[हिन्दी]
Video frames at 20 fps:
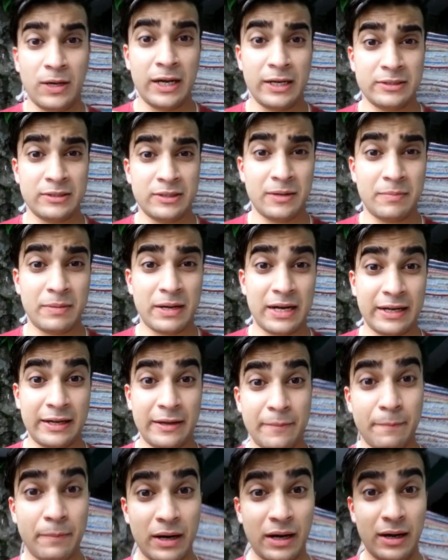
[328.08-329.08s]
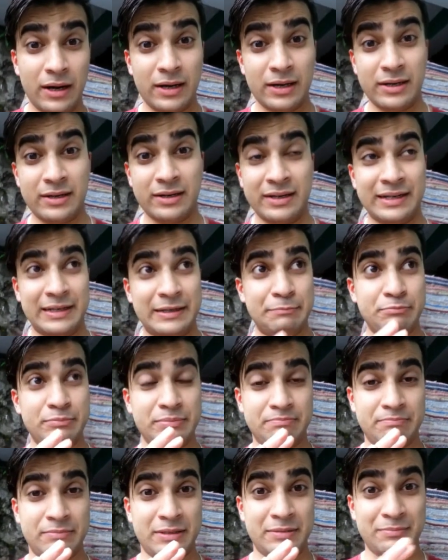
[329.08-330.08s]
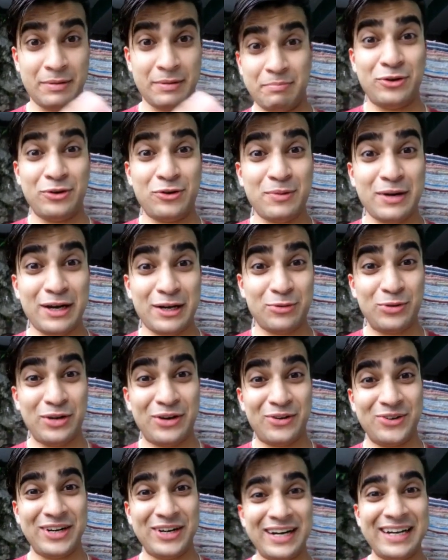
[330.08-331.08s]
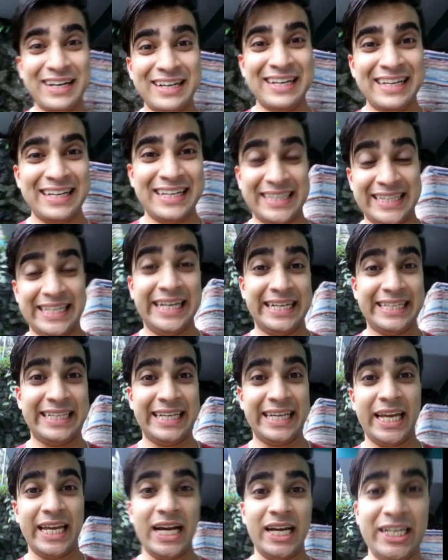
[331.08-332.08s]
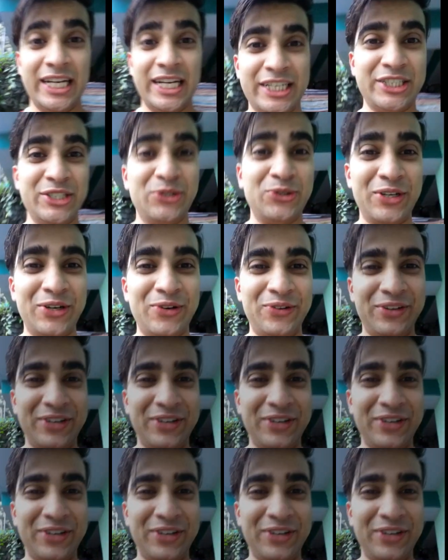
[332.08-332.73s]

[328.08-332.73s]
गाइज तो हम आ गए बाहर मम्मी को बाहर बुलाऊँगा देखते क्या रिएक्शन होगा